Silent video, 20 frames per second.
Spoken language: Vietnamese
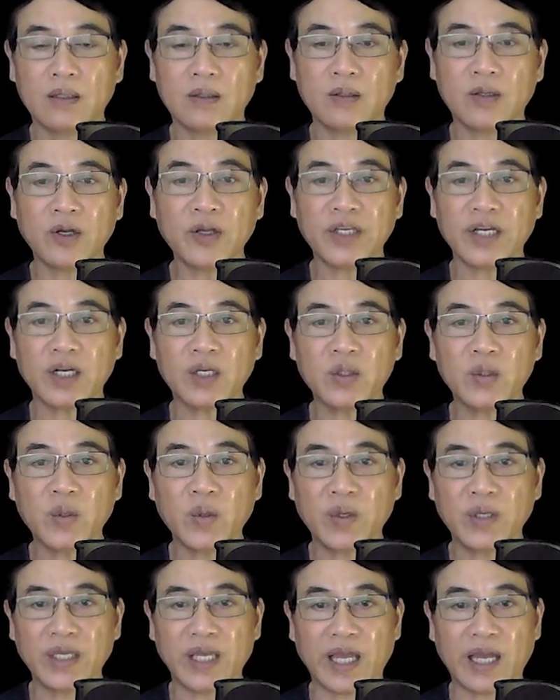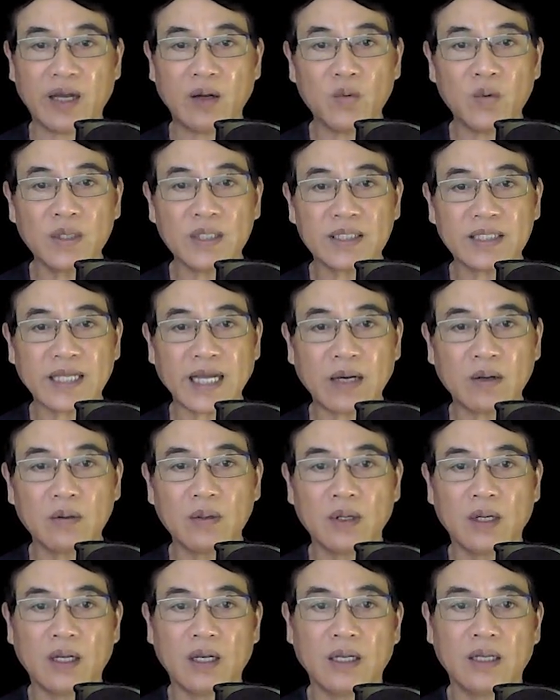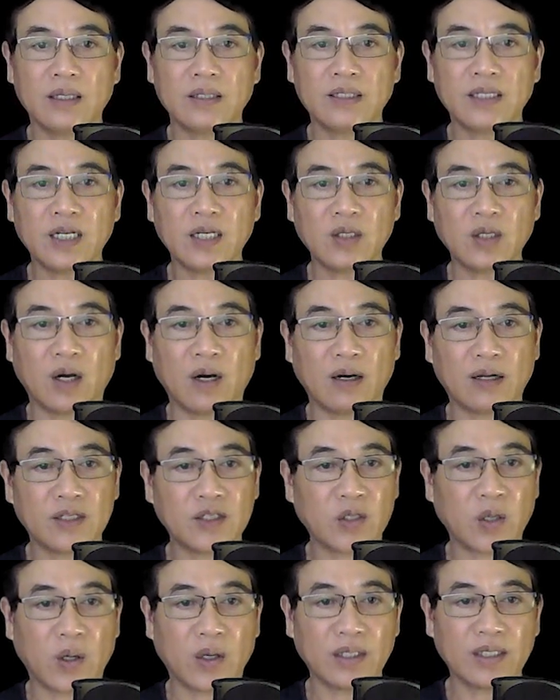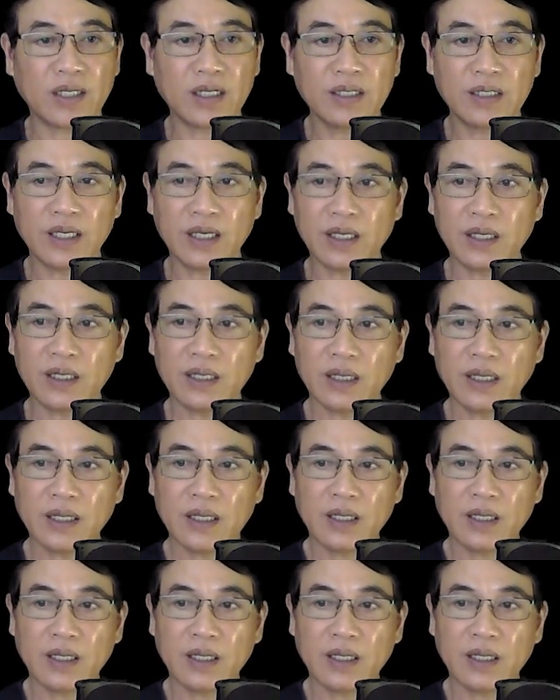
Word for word: Nó vẫn vui vẻ quýt sáo, chân nọ xỏ chân kia.